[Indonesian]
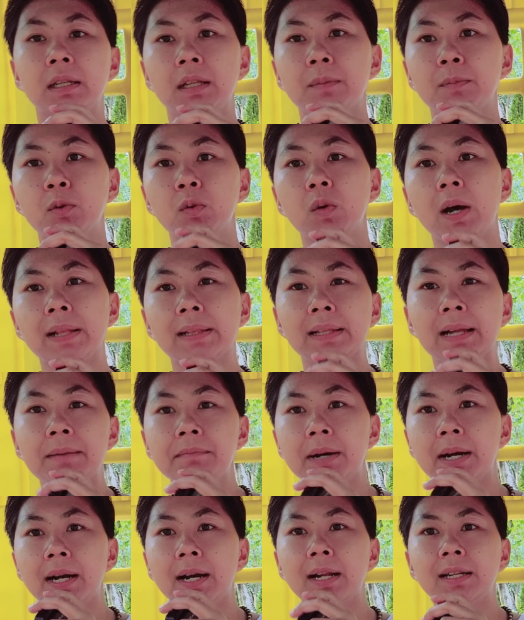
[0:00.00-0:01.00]
tetap kuat
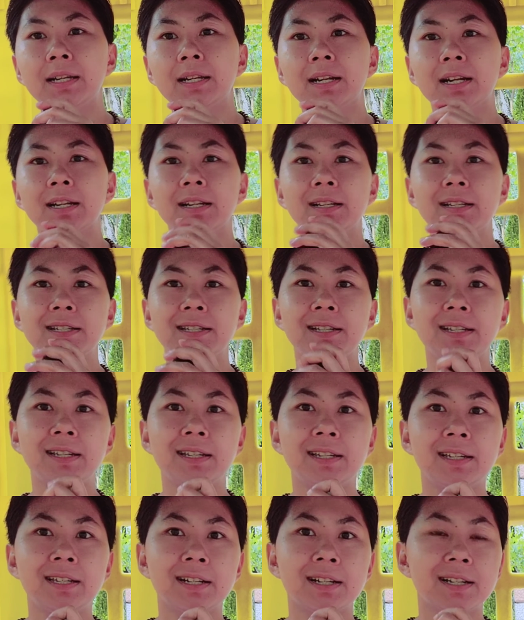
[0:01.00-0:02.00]
tabah kalian ada di
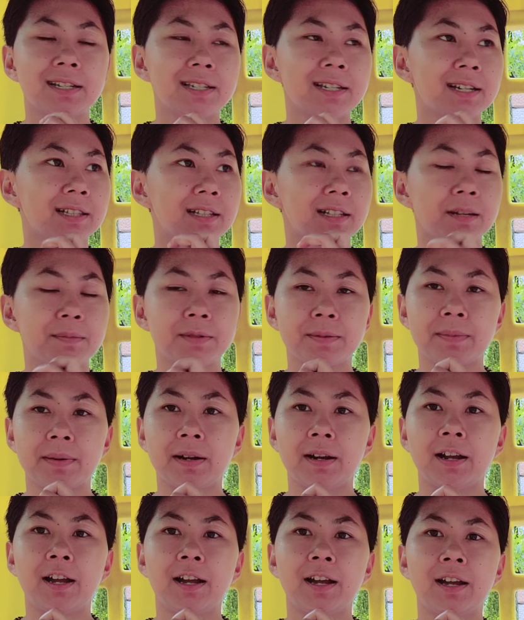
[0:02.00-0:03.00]
sini ya guys ya tetap
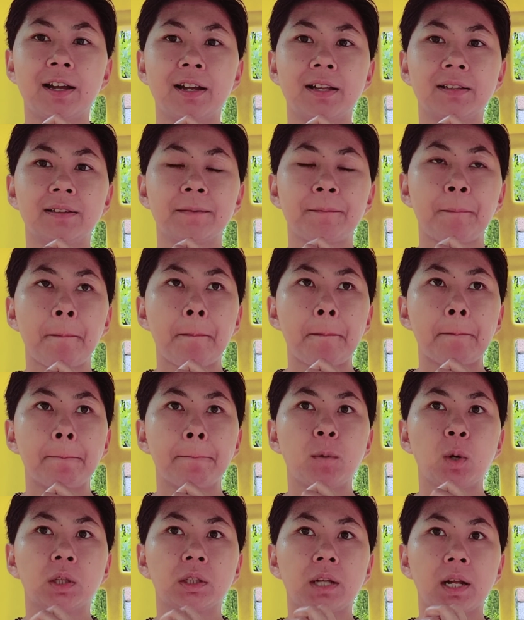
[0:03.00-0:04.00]
semangat
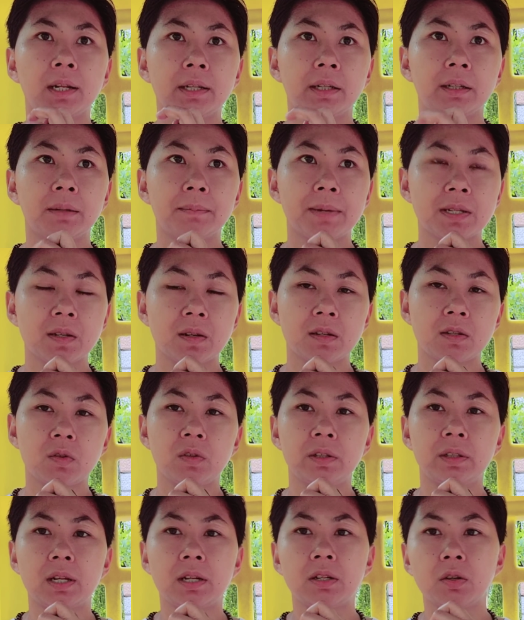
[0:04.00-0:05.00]
buat kalian yang masih
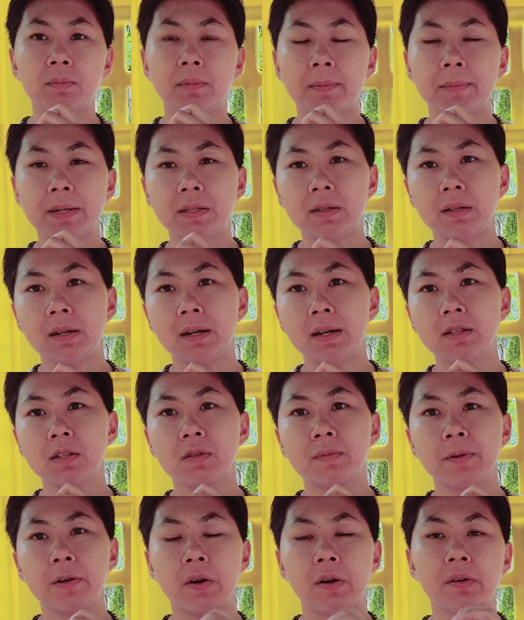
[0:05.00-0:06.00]
kesulitan di rumah majikan
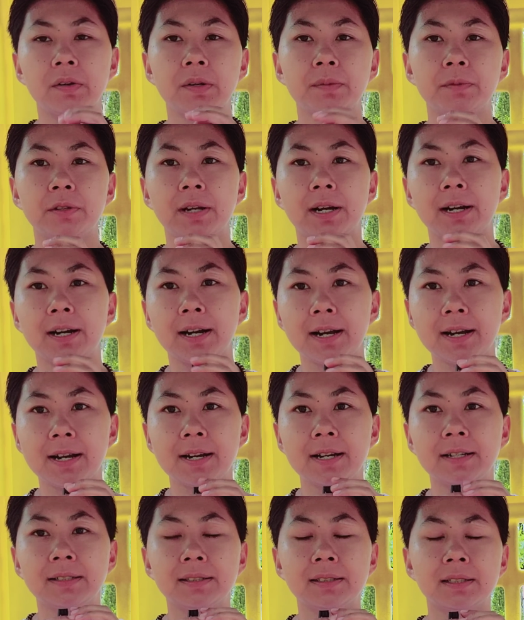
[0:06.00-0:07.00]
semoga Allah
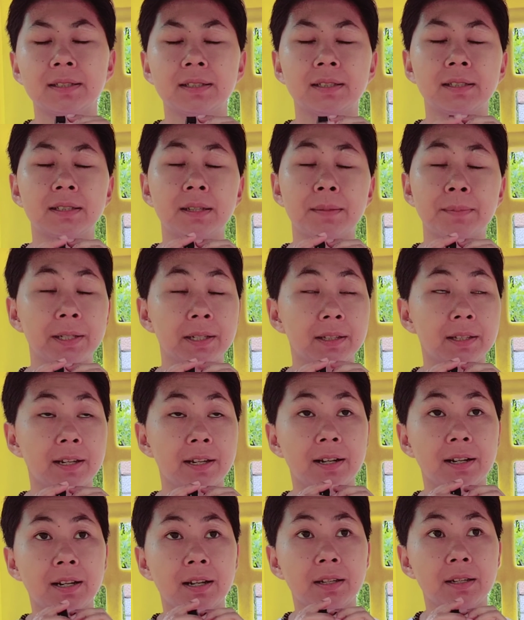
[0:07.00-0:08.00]
mudahkan teman kita
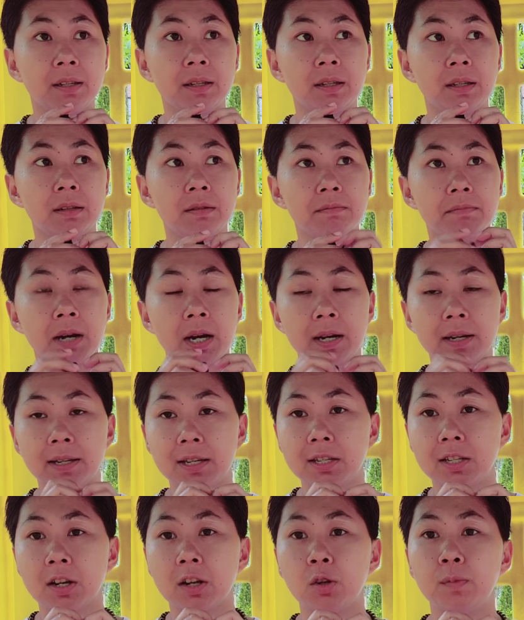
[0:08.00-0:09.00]
yang lagi
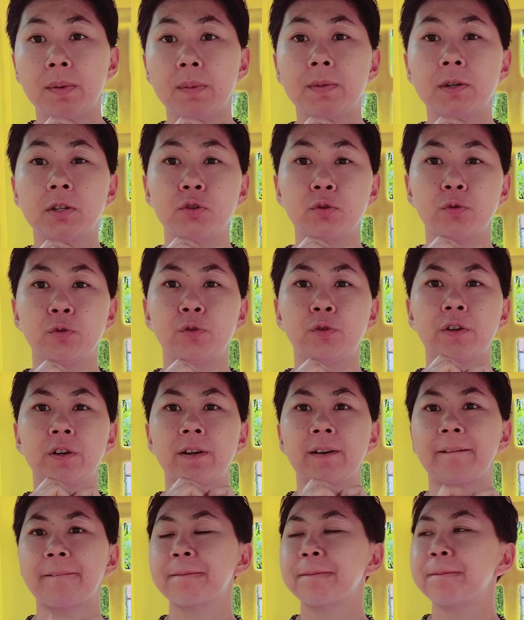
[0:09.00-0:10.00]
bahagia jangan lupa bersyukur